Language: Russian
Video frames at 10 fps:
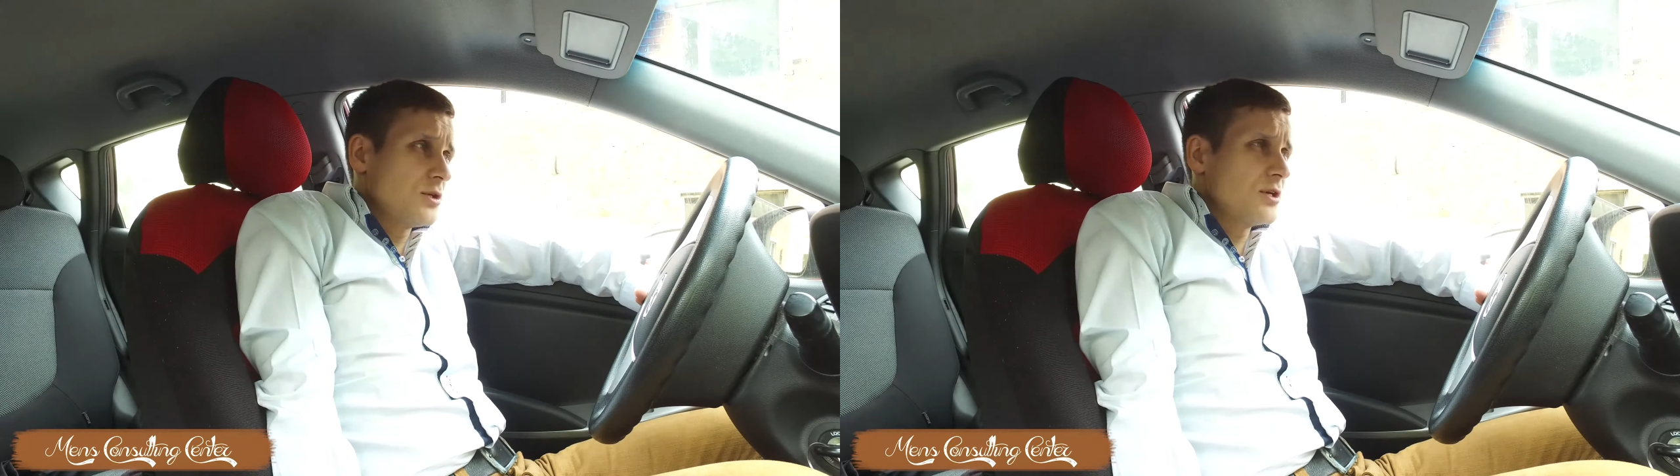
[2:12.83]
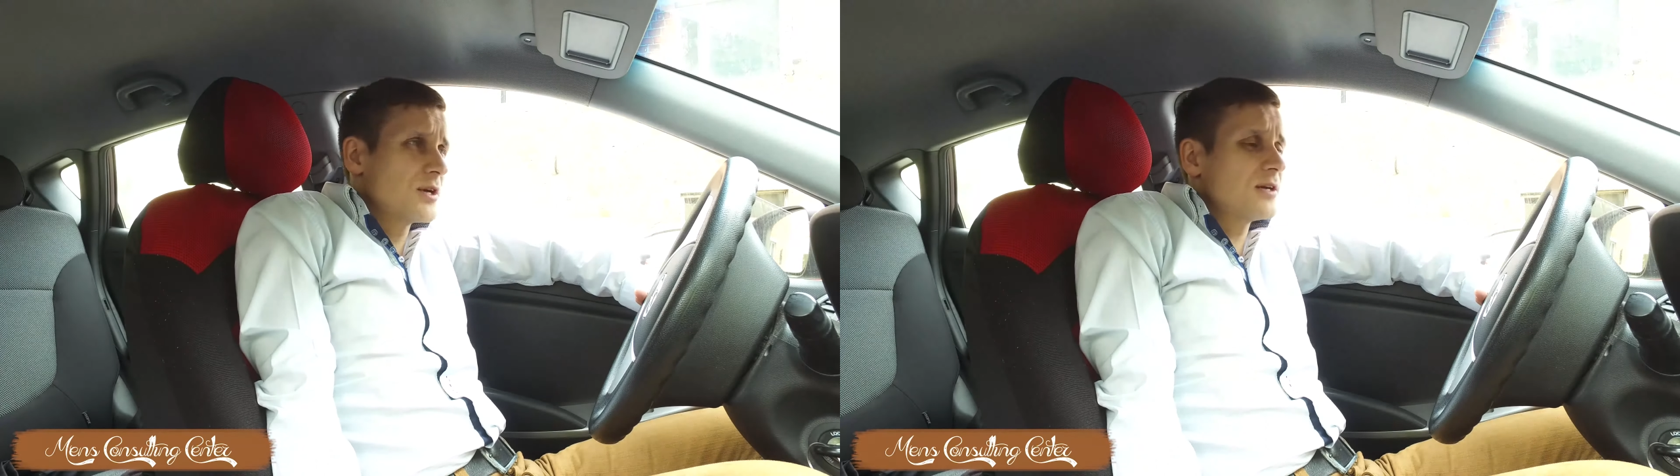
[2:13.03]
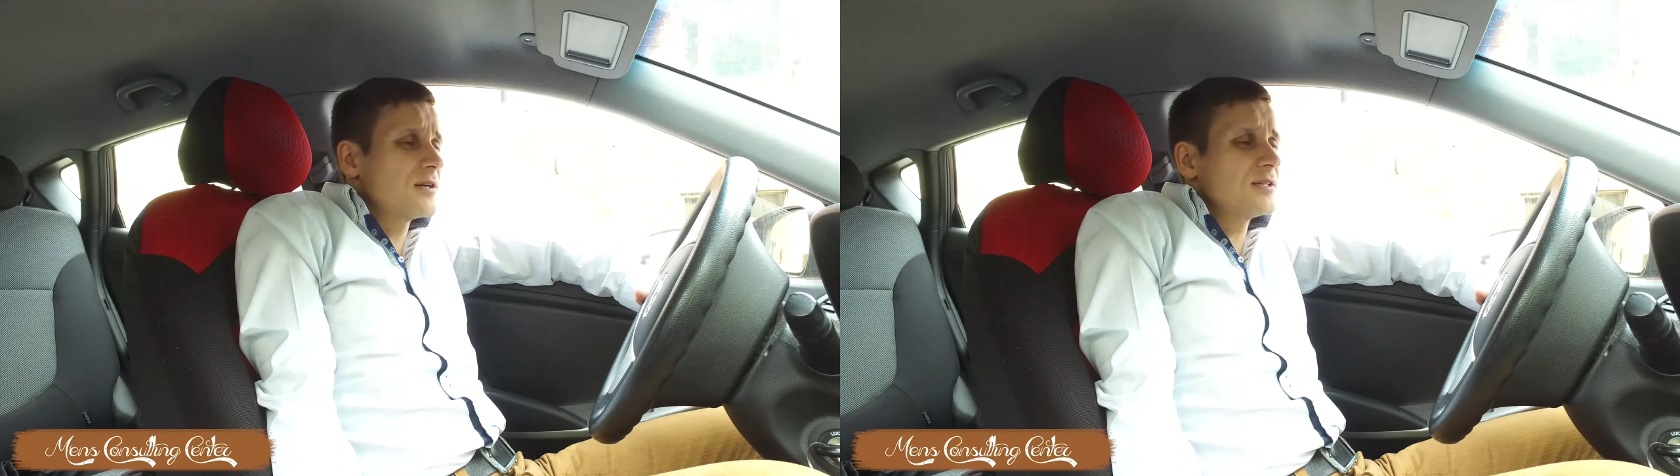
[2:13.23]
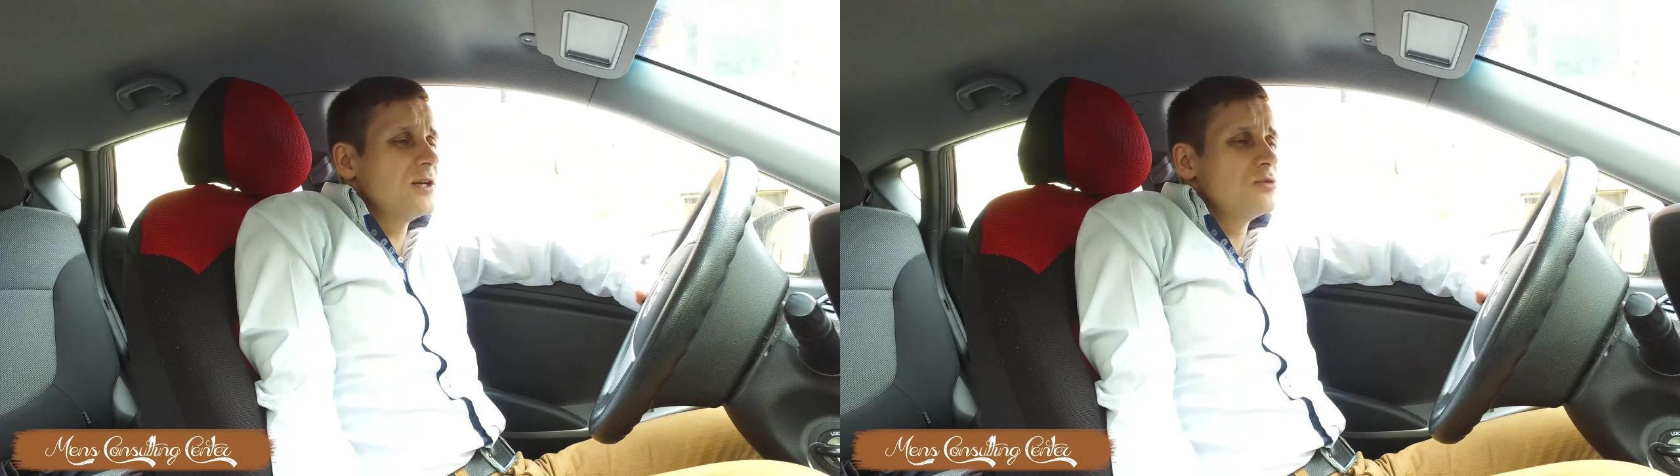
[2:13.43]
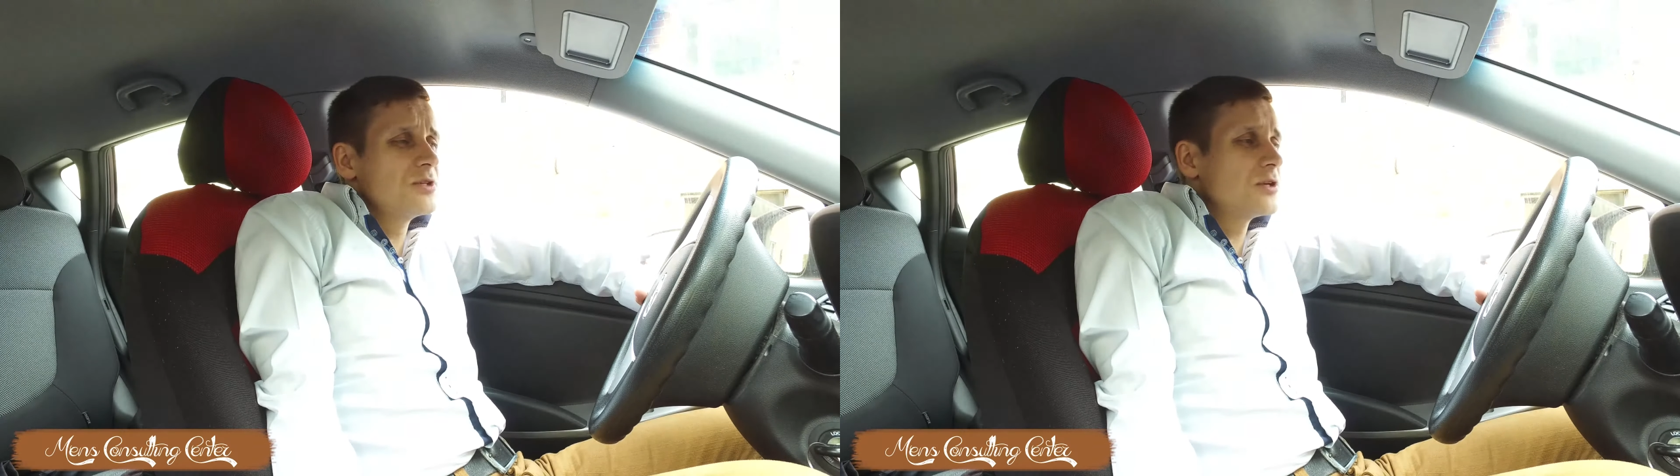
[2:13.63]
И когда
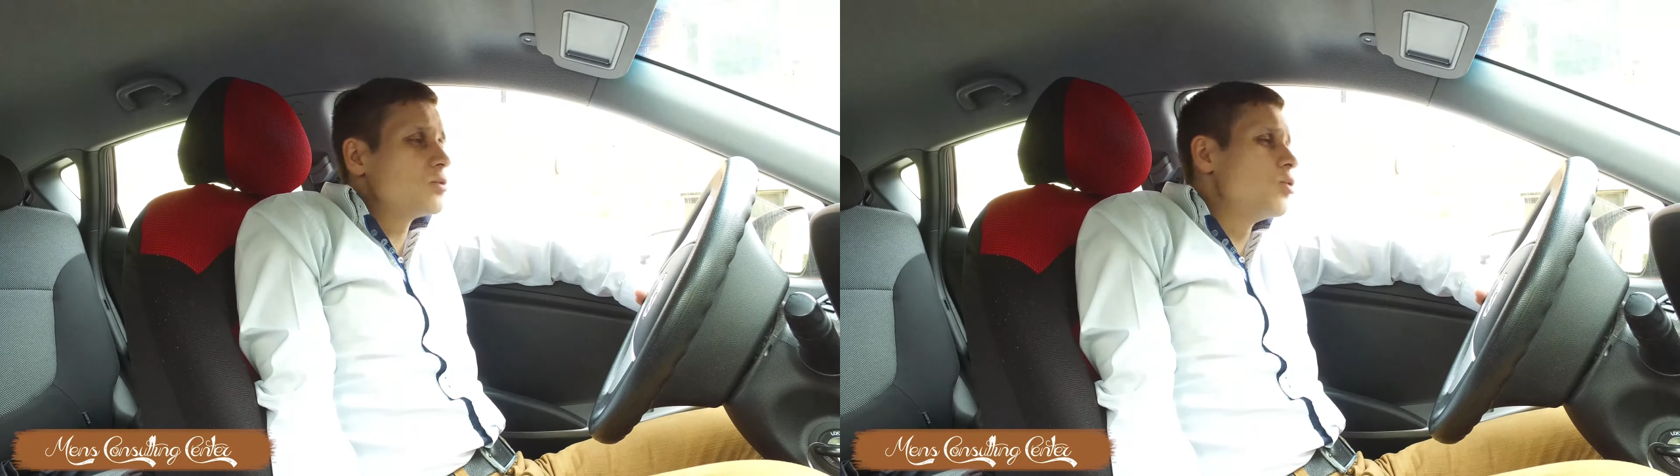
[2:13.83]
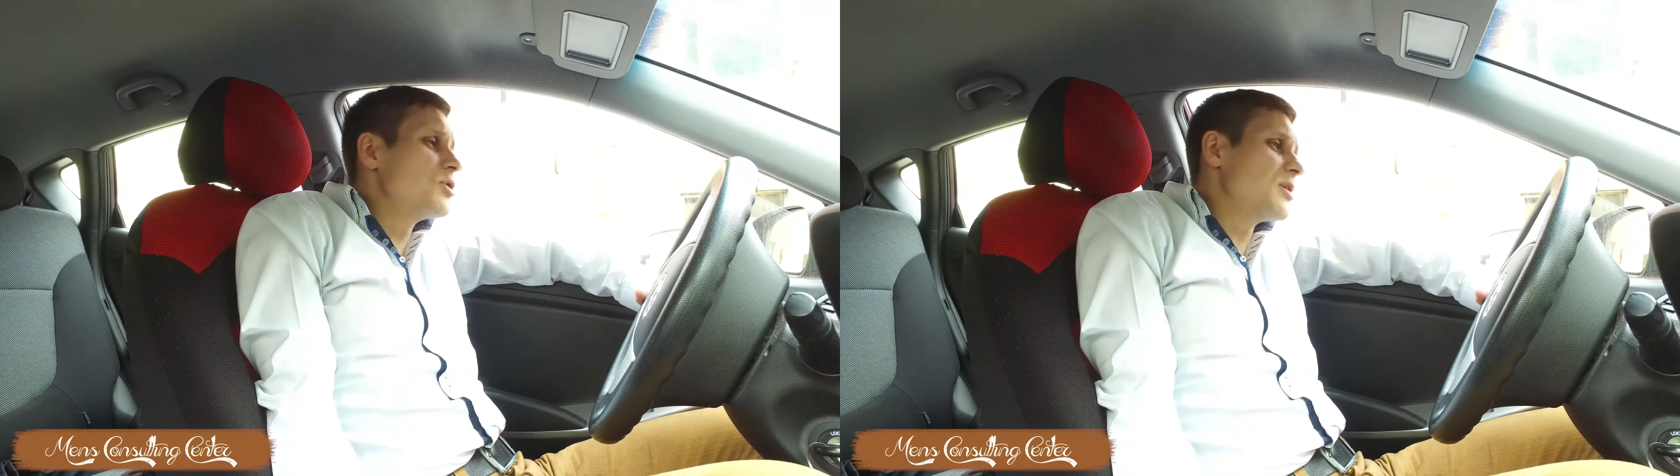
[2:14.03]
люди говорят, ой,